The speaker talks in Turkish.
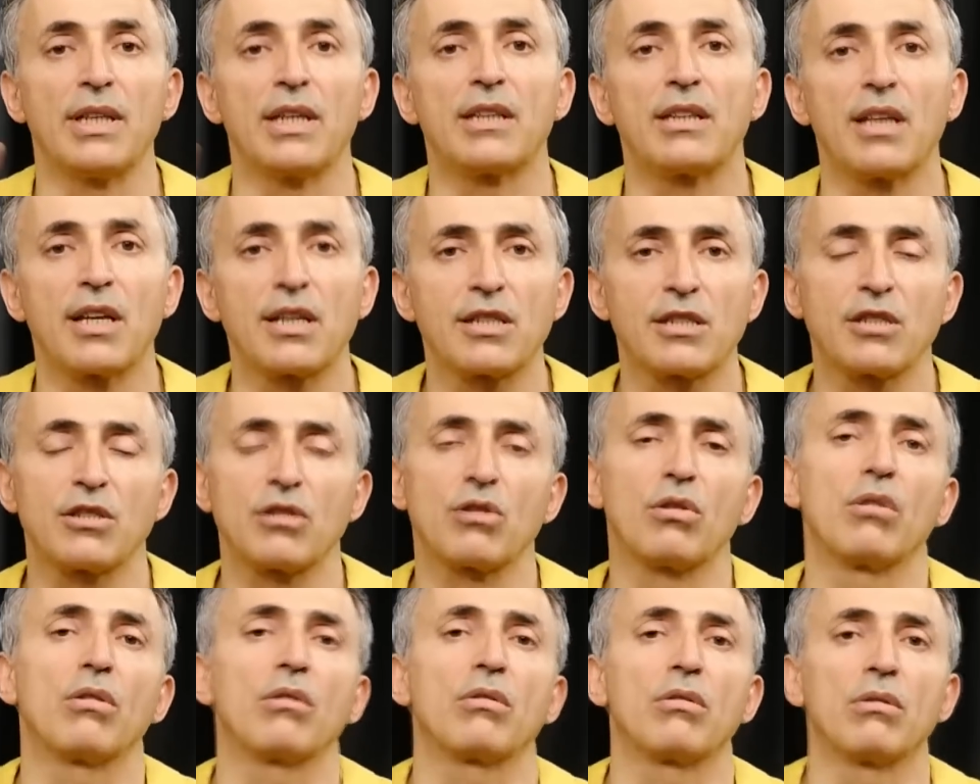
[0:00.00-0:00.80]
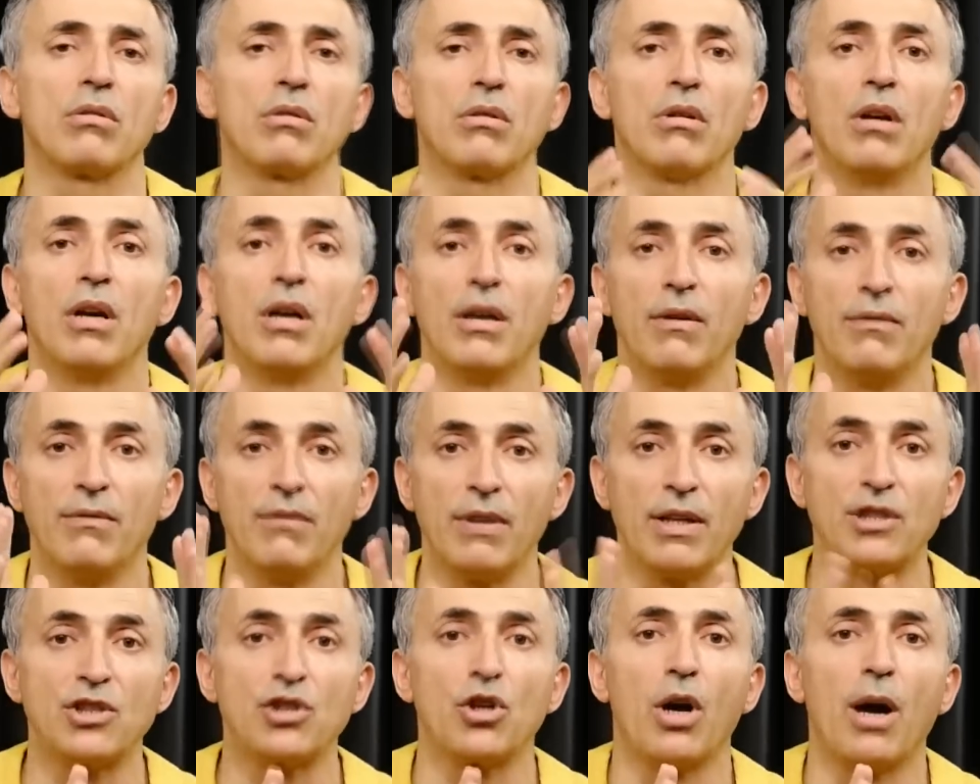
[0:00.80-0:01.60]
yetersiz olduğu
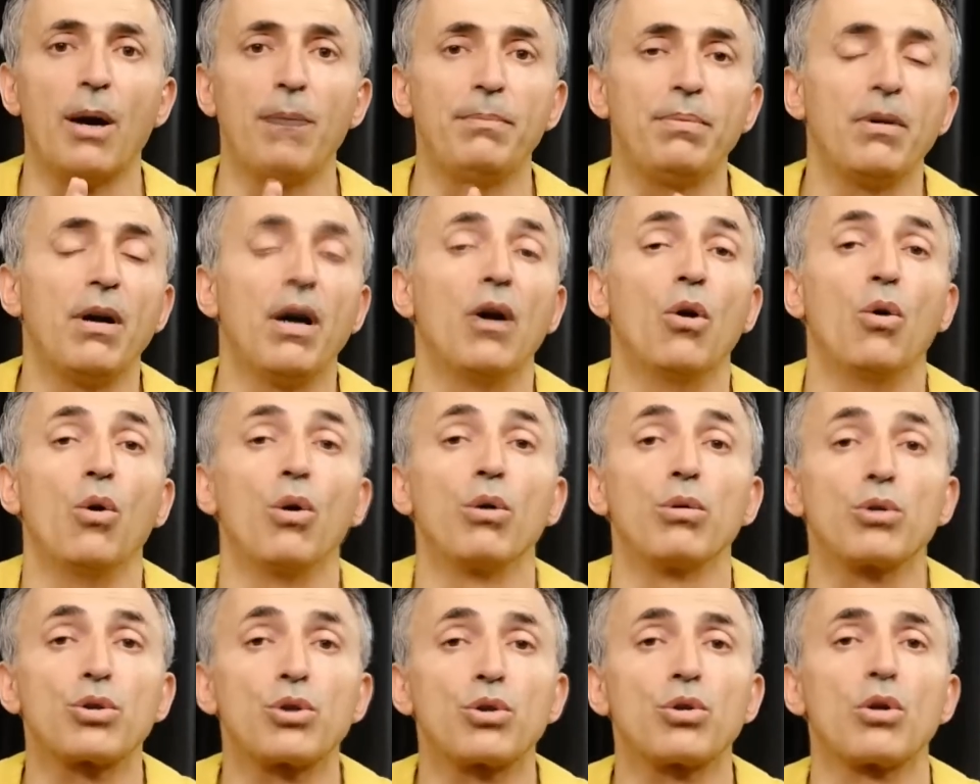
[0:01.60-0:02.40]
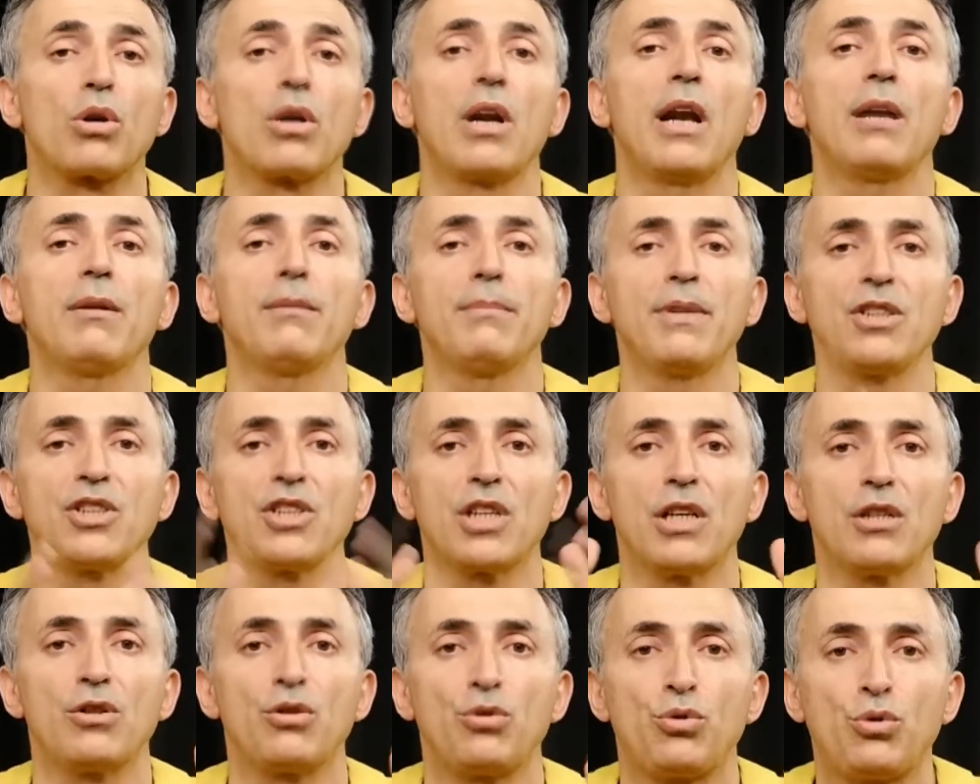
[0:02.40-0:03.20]
ve cevap
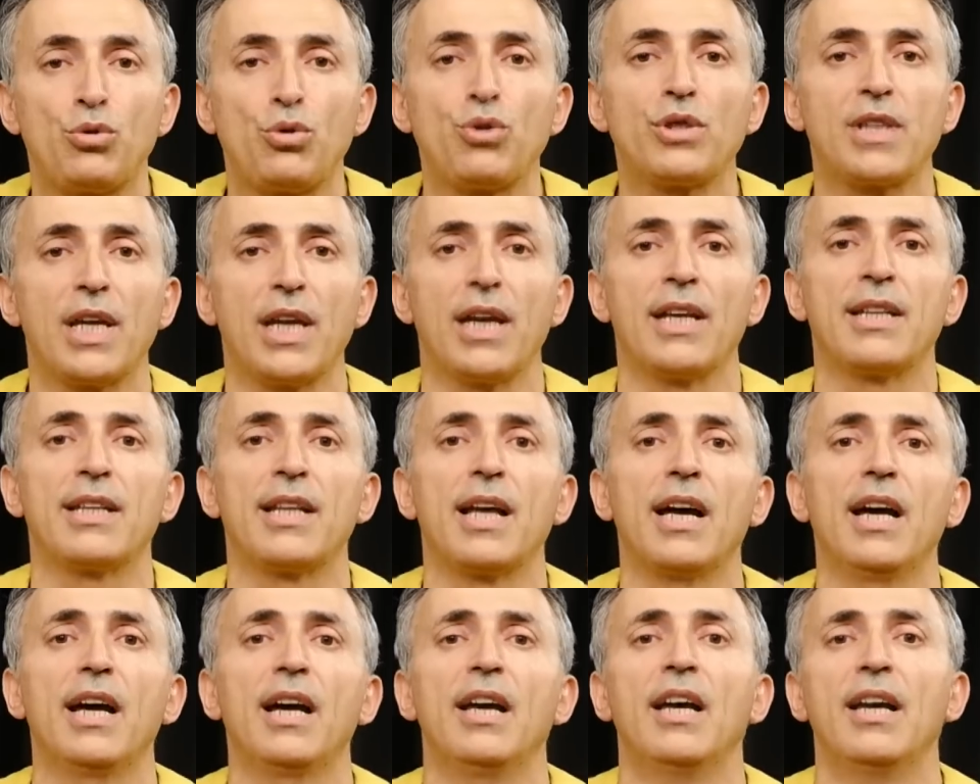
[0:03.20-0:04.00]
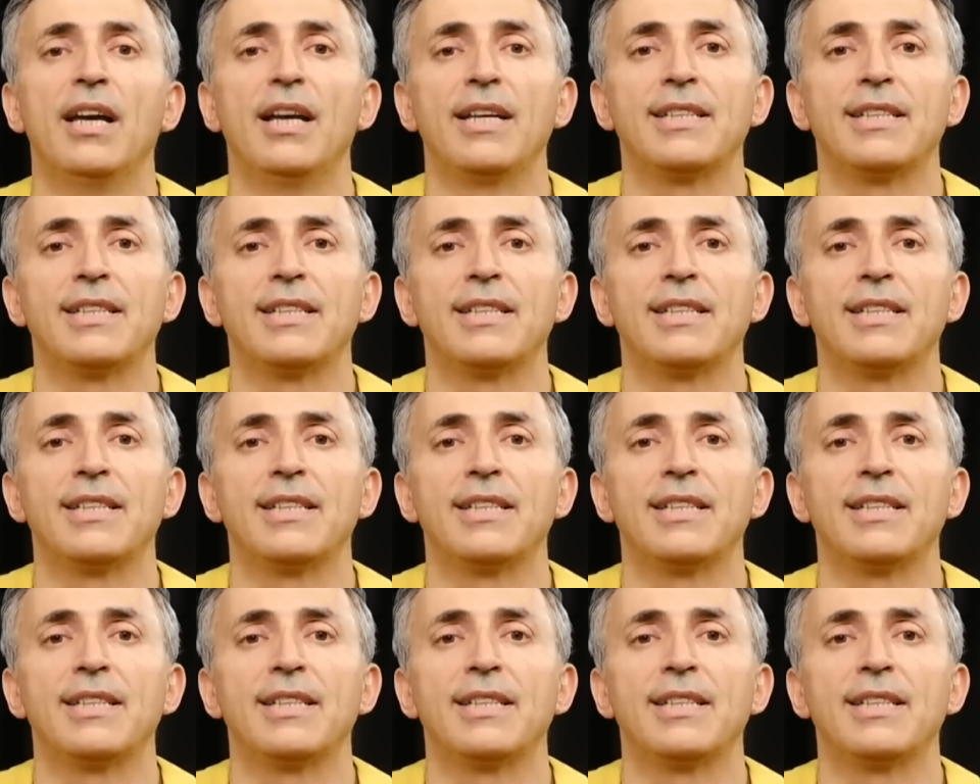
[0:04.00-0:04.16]
oluşturulamayacağı düzeyde